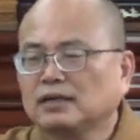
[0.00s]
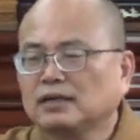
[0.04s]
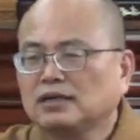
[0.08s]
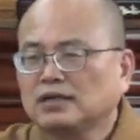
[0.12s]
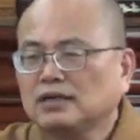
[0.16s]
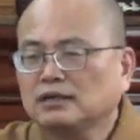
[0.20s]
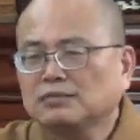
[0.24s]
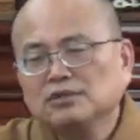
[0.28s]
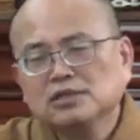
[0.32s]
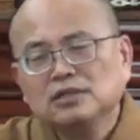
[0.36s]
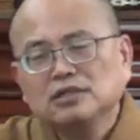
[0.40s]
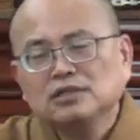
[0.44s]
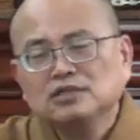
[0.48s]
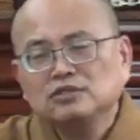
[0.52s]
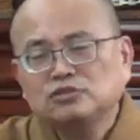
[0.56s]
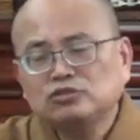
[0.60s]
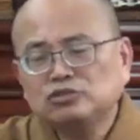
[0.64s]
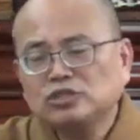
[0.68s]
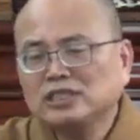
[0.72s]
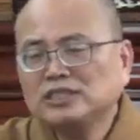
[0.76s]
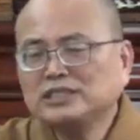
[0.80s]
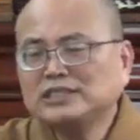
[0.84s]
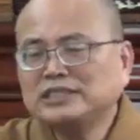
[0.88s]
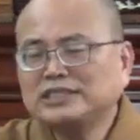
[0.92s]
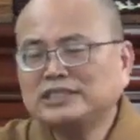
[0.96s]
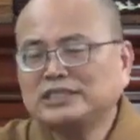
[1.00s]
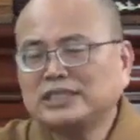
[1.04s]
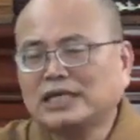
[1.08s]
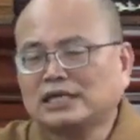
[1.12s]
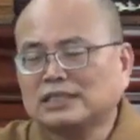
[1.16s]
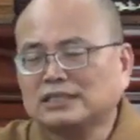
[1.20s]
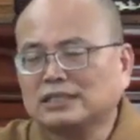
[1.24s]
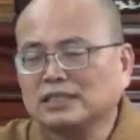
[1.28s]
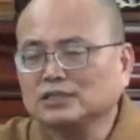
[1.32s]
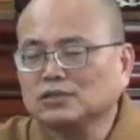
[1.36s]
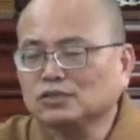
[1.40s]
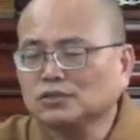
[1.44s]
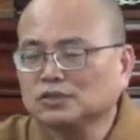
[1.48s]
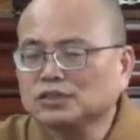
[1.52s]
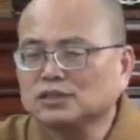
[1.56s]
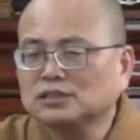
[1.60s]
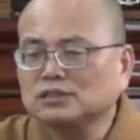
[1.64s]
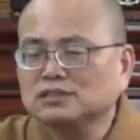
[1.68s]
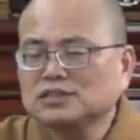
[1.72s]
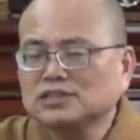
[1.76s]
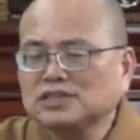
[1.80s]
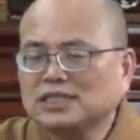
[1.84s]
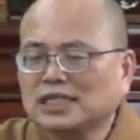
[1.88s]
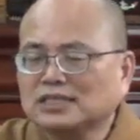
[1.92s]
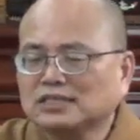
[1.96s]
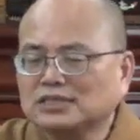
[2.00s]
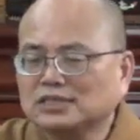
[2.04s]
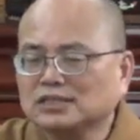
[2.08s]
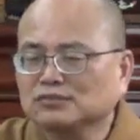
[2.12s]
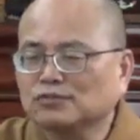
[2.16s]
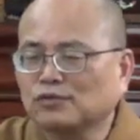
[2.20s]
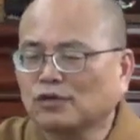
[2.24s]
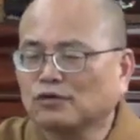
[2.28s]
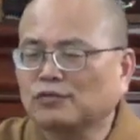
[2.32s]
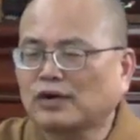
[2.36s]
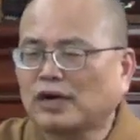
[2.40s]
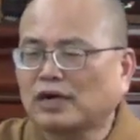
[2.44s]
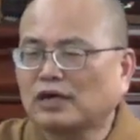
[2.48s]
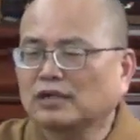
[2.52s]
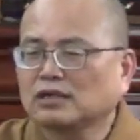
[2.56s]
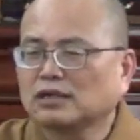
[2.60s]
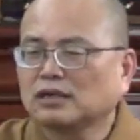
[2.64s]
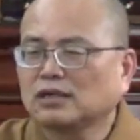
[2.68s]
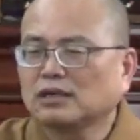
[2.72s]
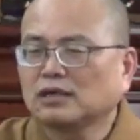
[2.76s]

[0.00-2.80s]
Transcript: 那么先讲的都是相似佛法，